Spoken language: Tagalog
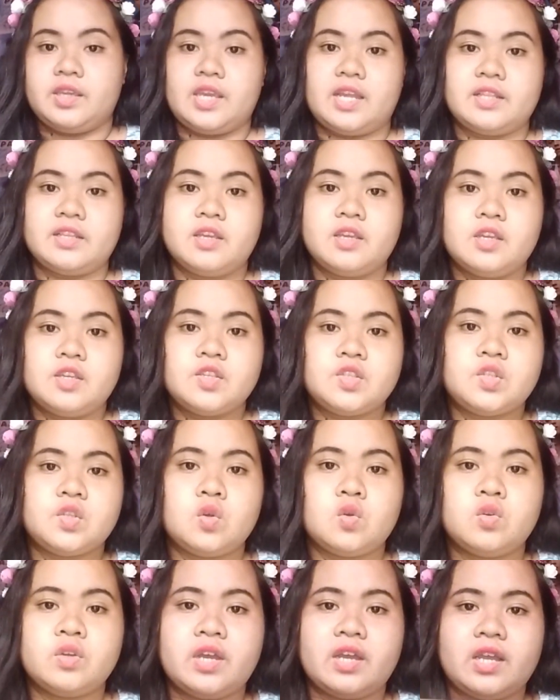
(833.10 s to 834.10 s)
Yan.
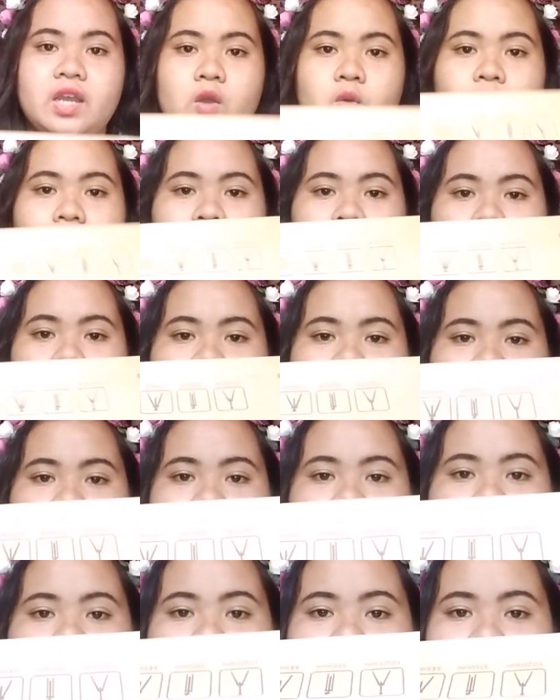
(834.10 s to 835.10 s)
So, gagawa ko
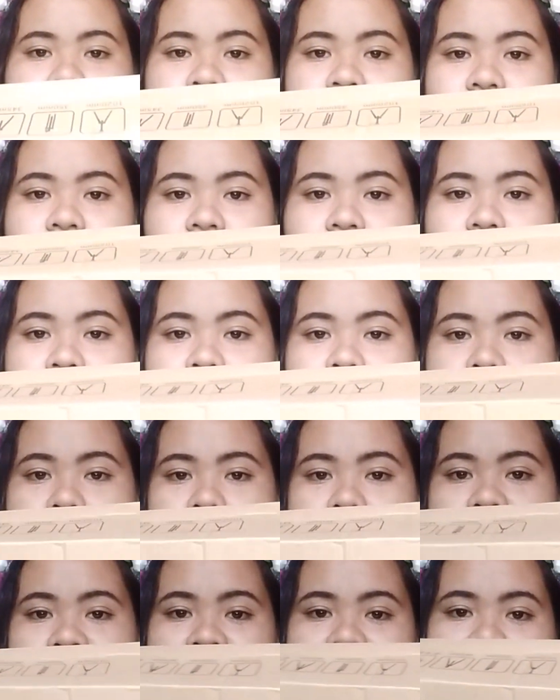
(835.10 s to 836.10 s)
ng
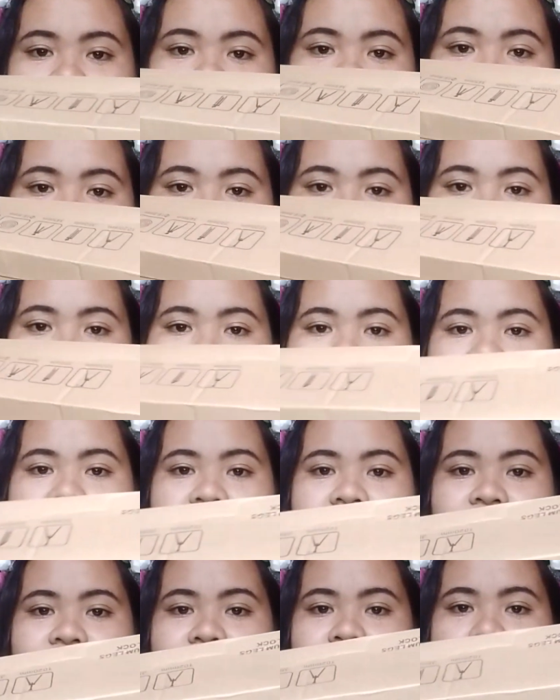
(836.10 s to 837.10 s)
individual
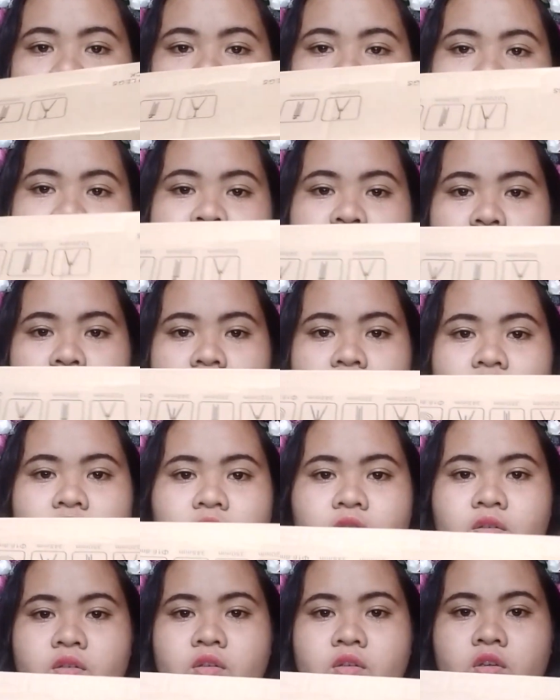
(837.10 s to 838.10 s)
review nito.
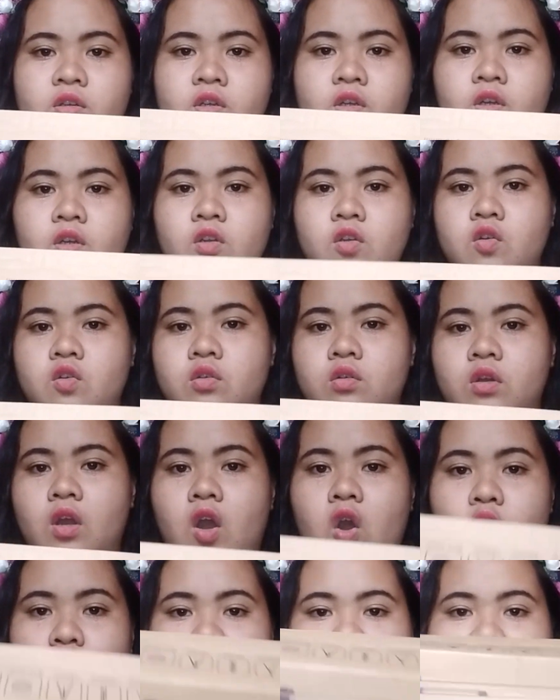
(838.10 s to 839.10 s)
Kung
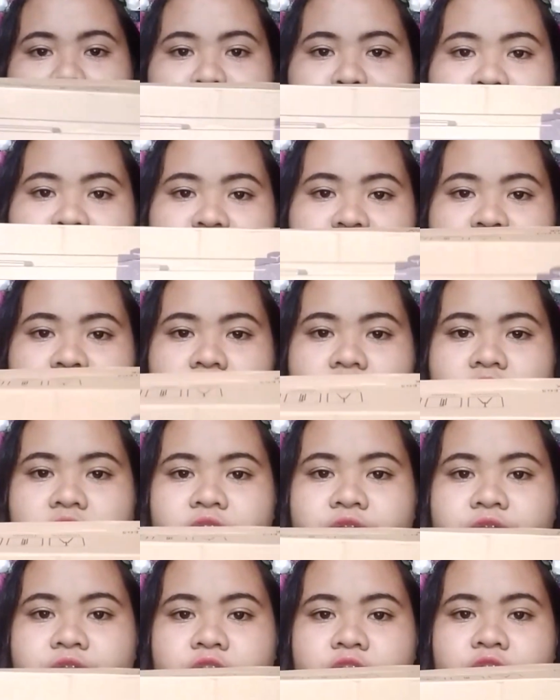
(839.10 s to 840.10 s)
okay ba siya
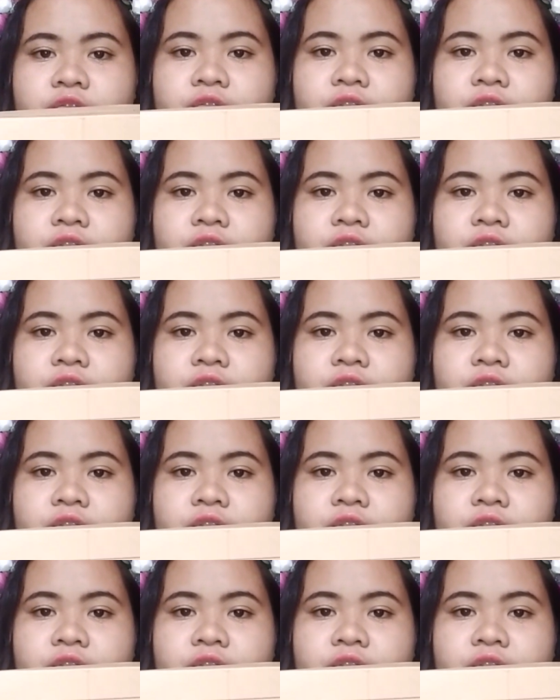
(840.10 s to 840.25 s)
for